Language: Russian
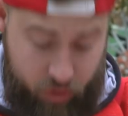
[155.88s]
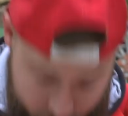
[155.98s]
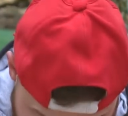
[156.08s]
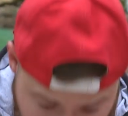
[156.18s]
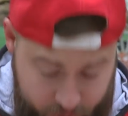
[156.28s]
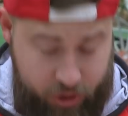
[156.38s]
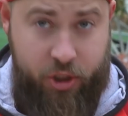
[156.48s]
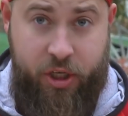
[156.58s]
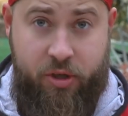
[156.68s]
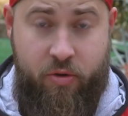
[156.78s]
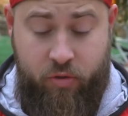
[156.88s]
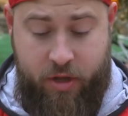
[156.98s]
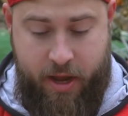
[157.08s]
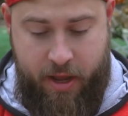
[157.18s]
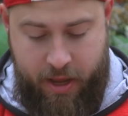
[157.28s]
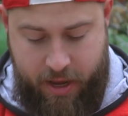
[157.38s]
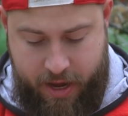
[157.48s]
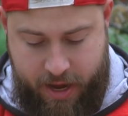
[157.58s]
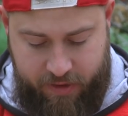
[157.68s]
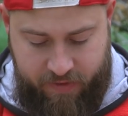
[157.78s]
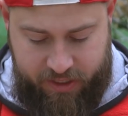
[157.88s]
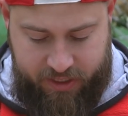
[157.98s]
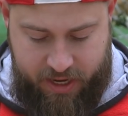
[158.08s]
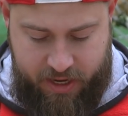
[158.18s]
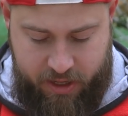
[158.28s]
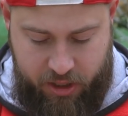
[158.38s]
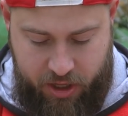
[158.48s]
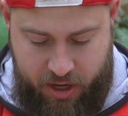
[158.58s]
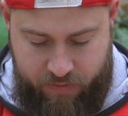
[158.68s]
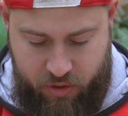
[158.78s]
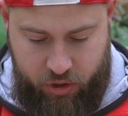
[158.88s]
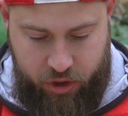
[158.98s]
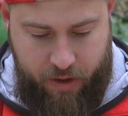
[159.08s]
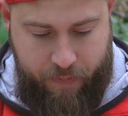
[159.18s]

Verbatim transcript: уже научен жизнью, нужно отверстие делать немножечко